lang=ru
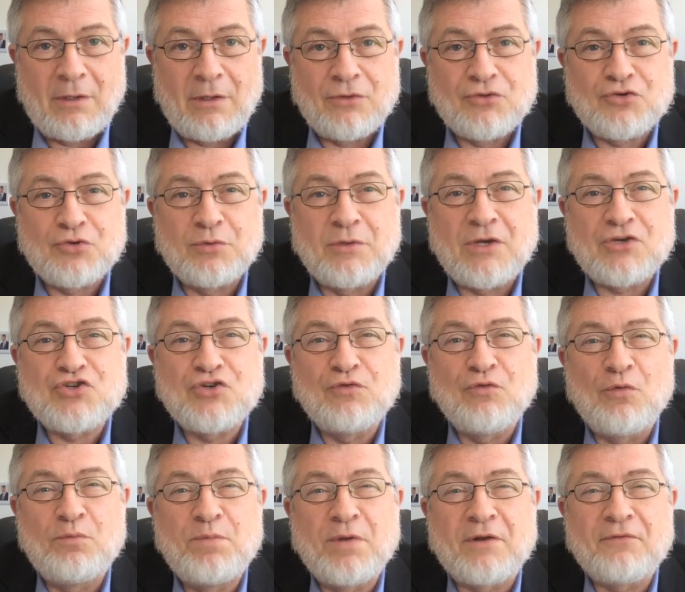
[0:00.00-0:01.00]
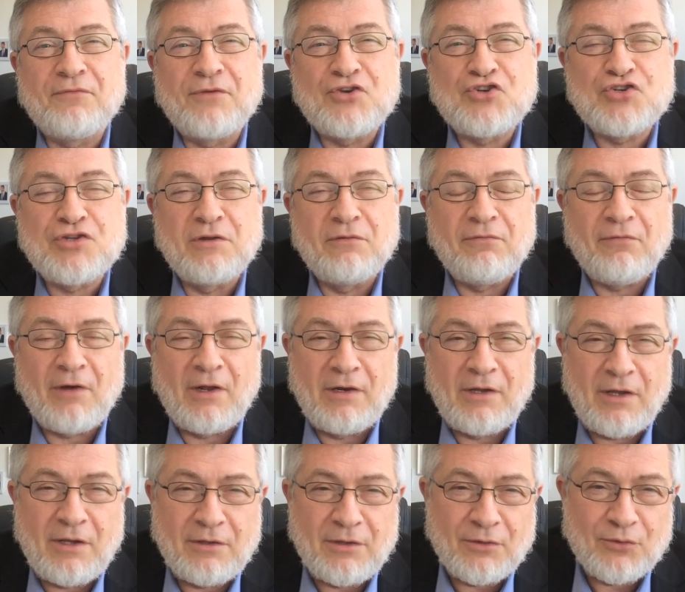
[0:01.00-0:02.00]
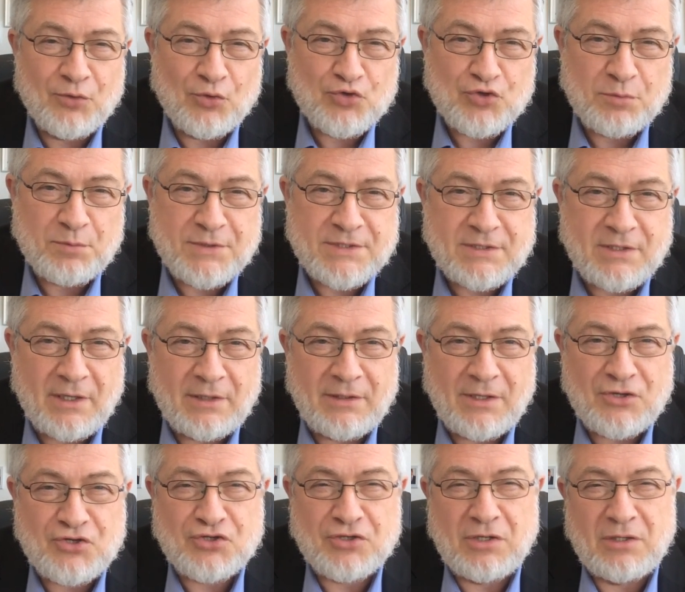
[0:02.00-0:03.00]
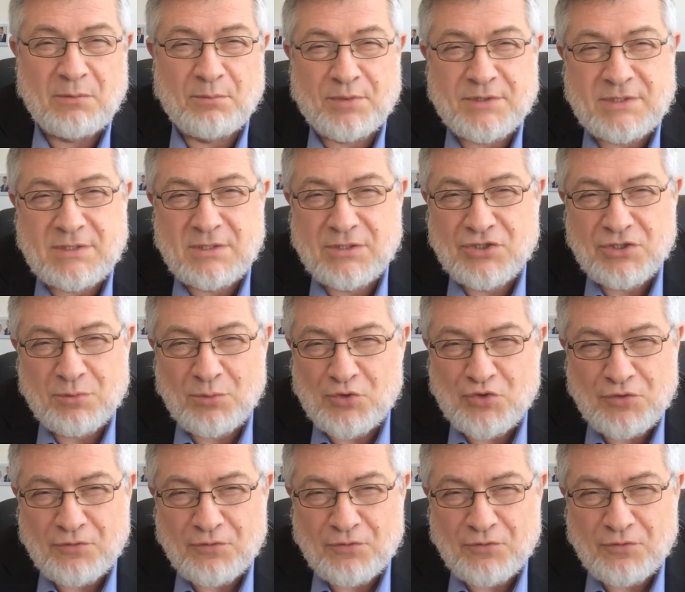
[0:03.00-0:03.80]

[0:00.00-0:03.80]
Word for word: И что даже его первичное валение тоже бесконечное, и непостижимо.